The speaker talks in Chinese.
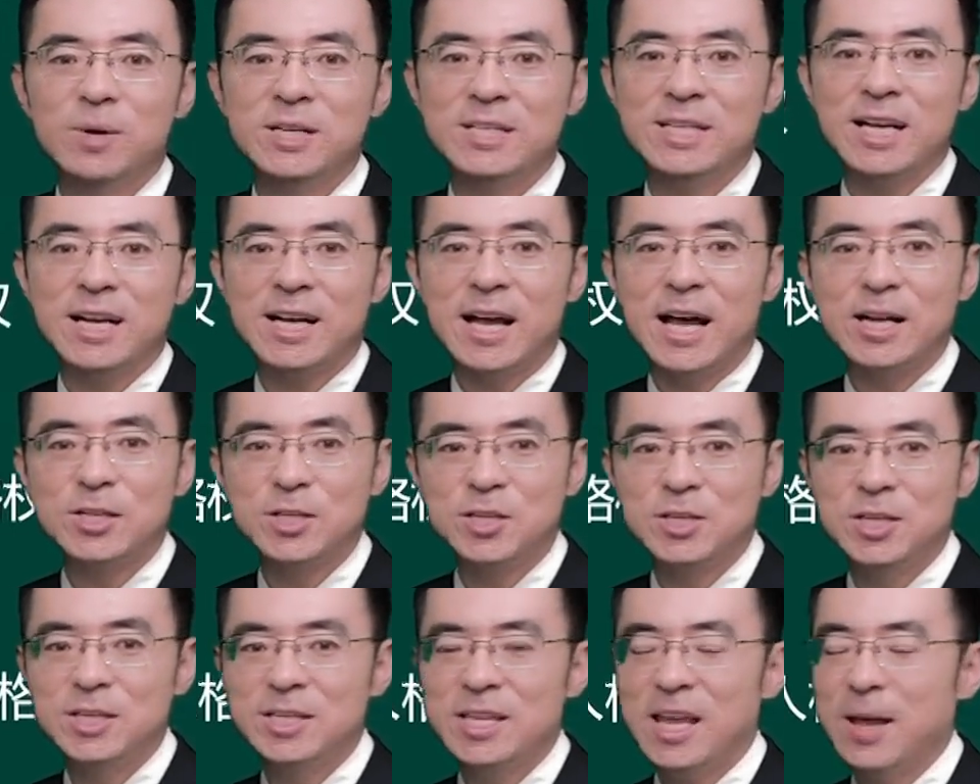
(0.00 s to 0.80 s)
我们先
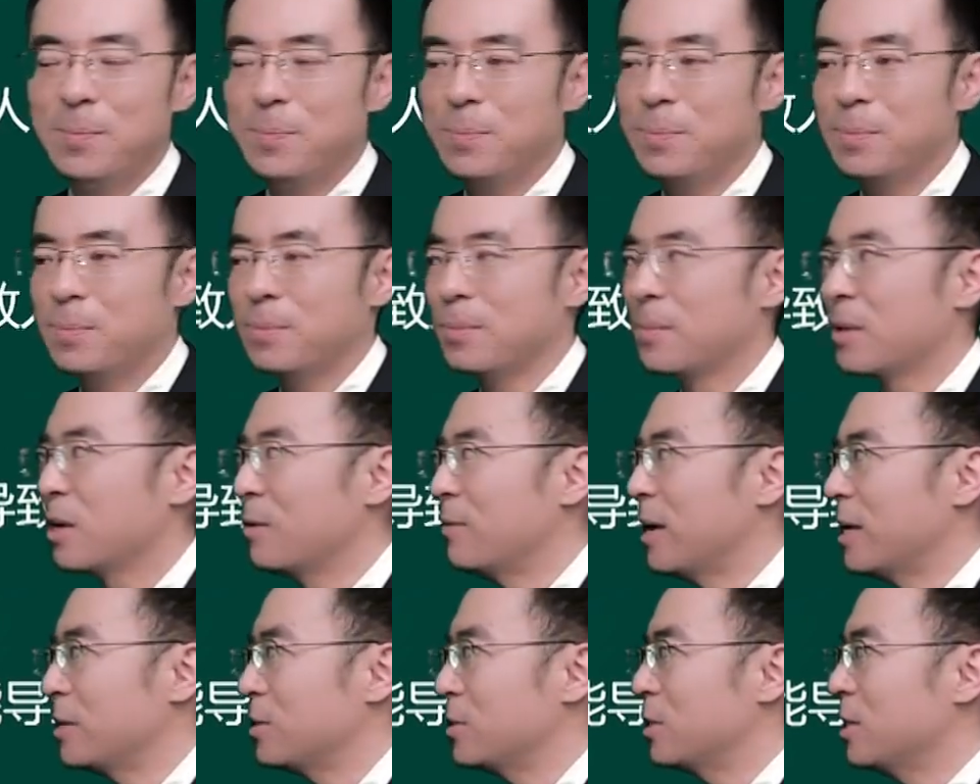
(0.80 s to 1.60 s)
看事件，
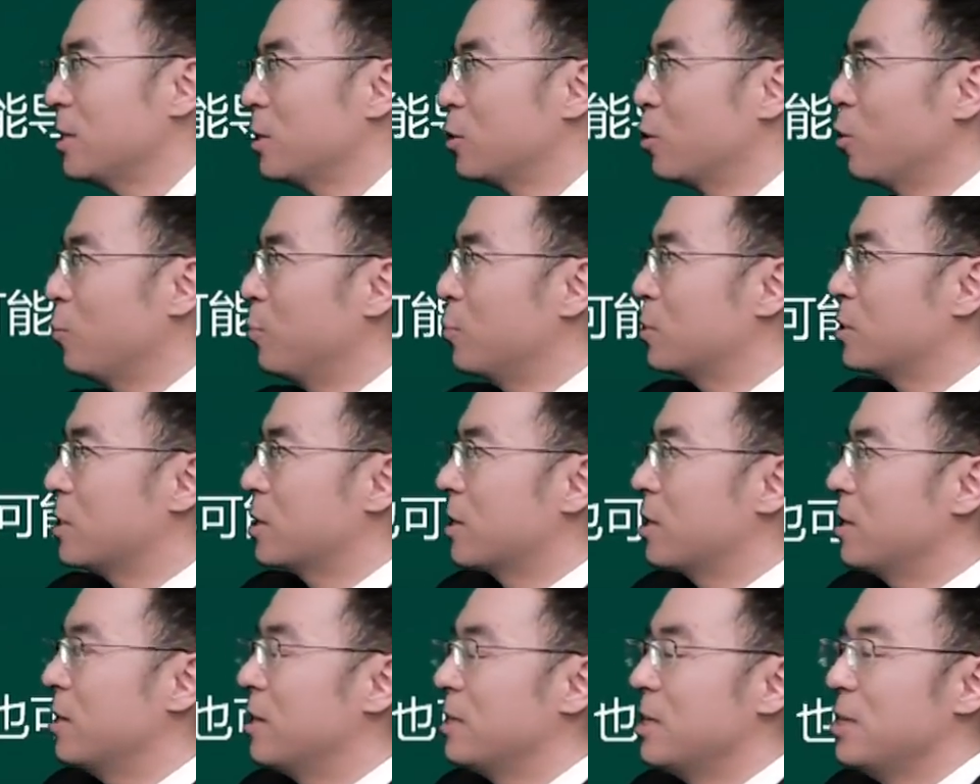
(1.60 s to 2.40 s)
各位，这些都不
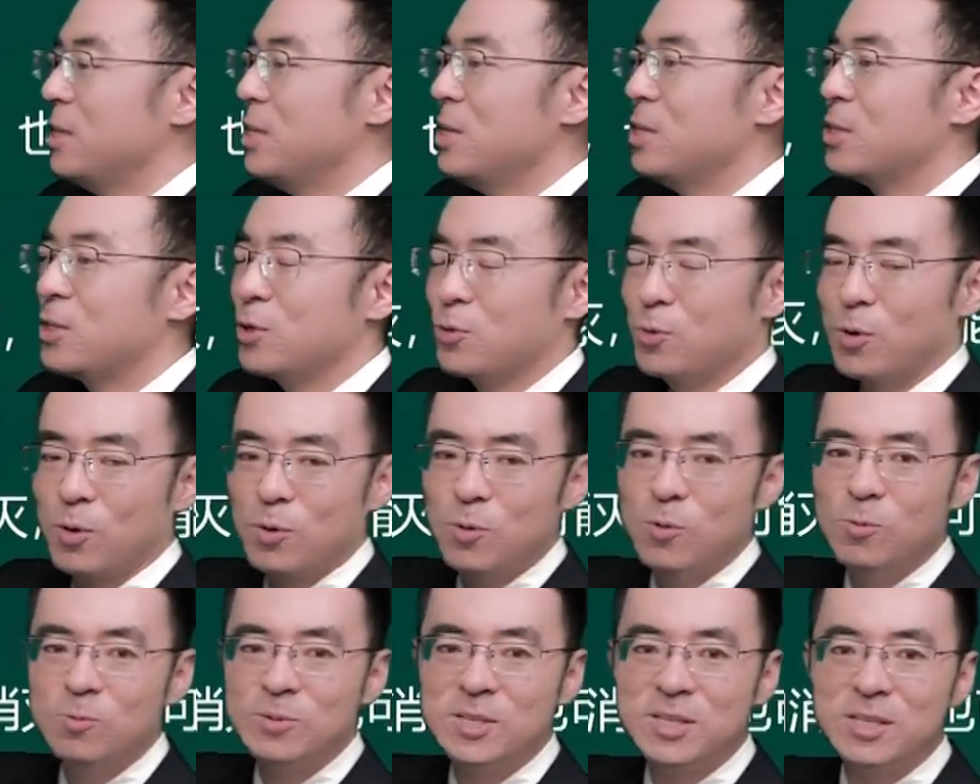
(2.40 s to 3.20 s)
是个人意志所
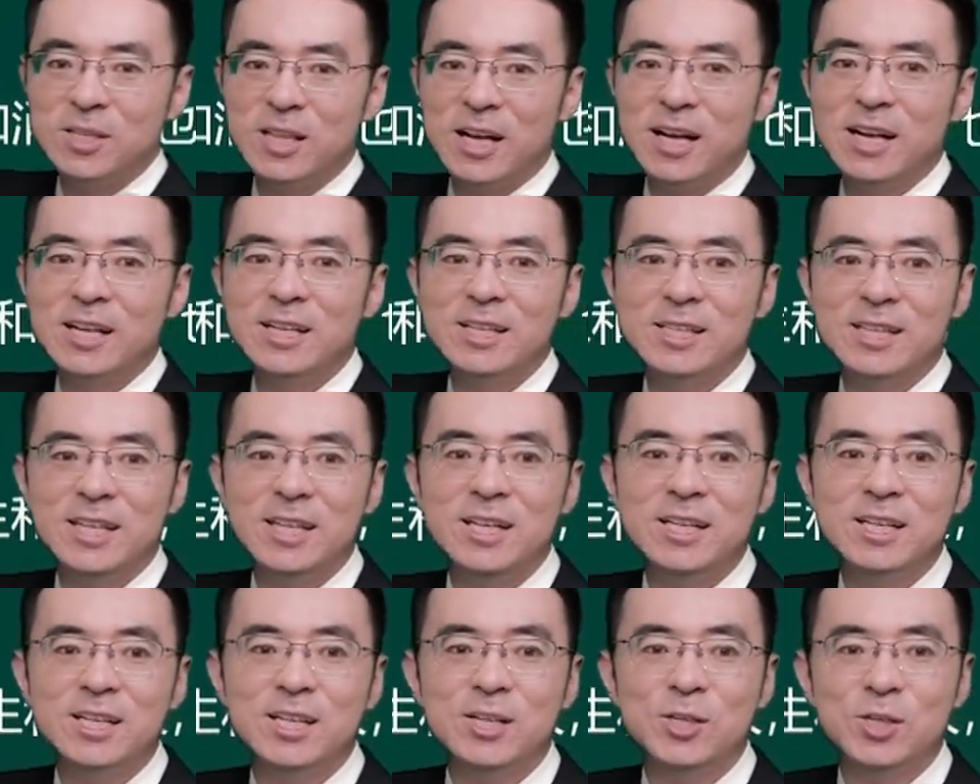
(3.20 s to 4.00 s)
控制的。
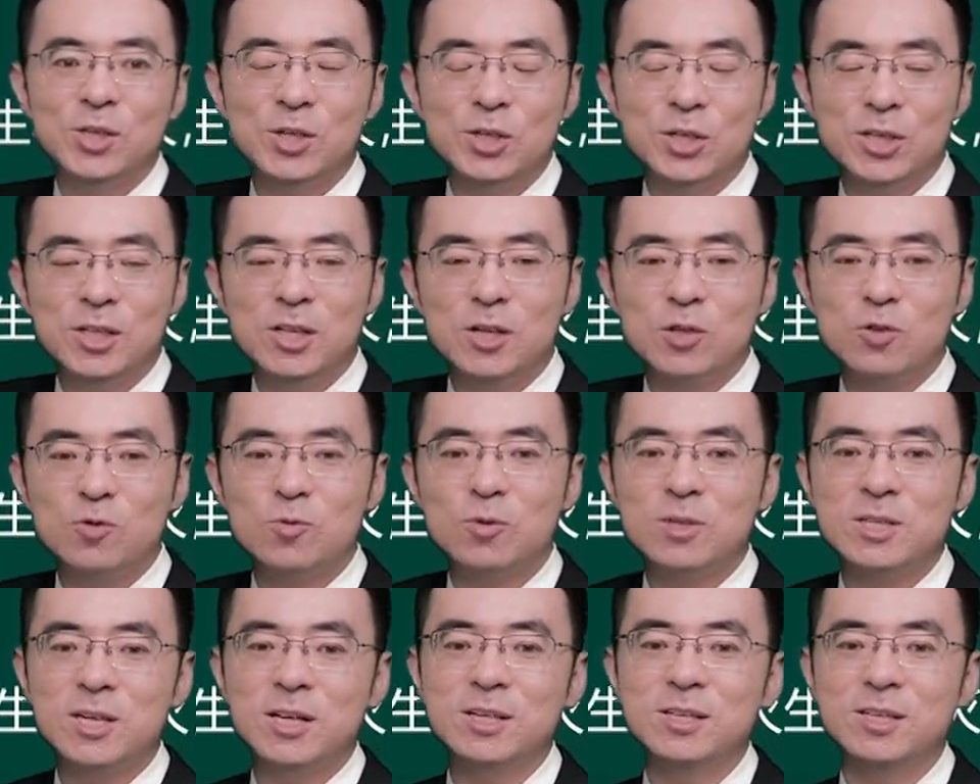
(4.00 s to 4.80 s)
一，人的
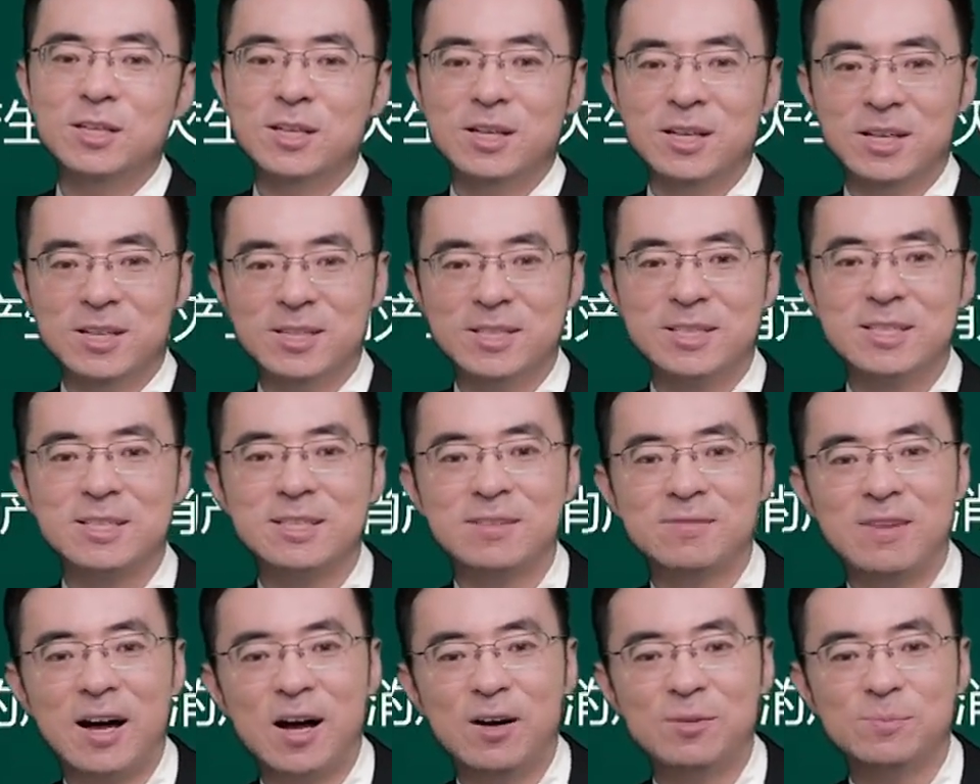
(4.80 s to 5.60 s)
出生和
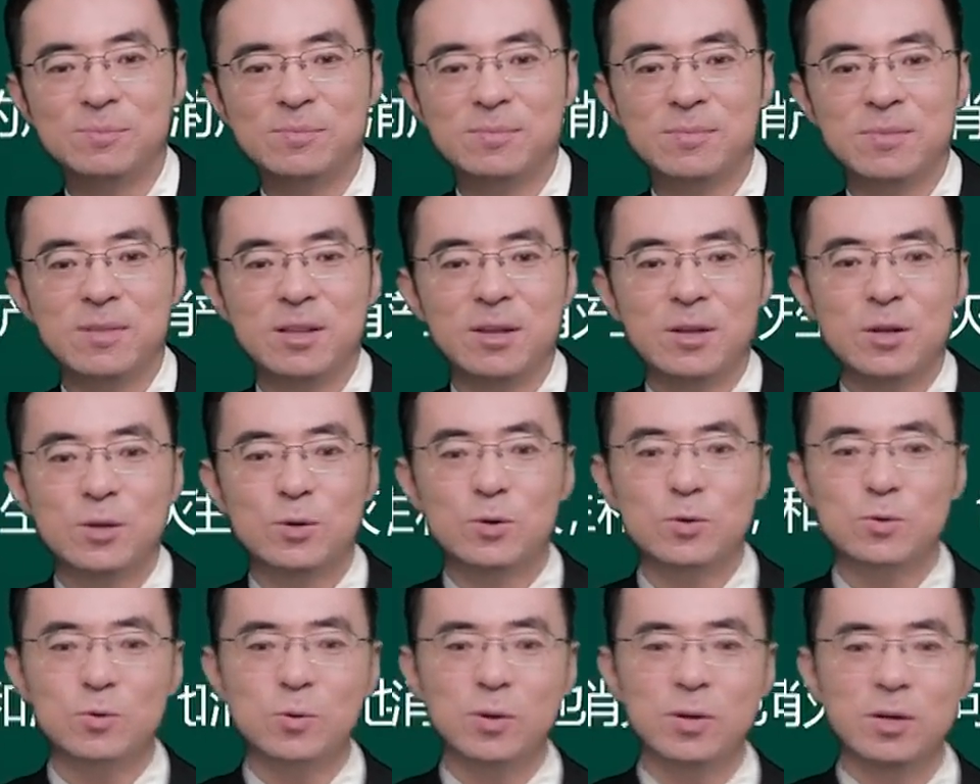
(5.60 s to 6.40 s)
死亡，
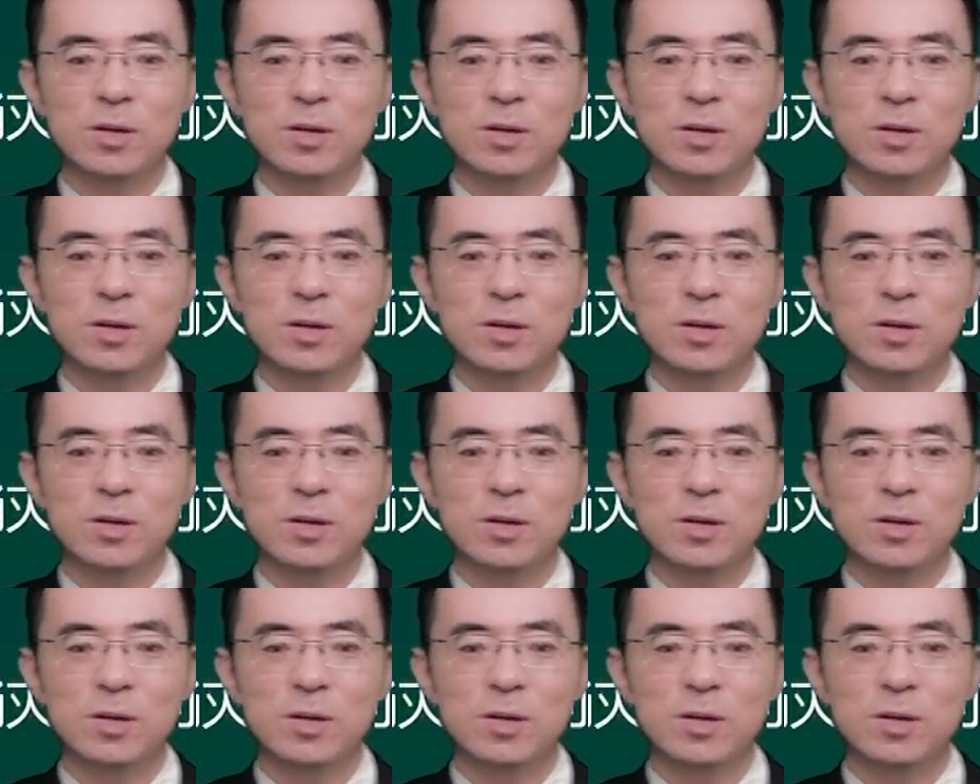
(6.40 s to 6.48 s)
比如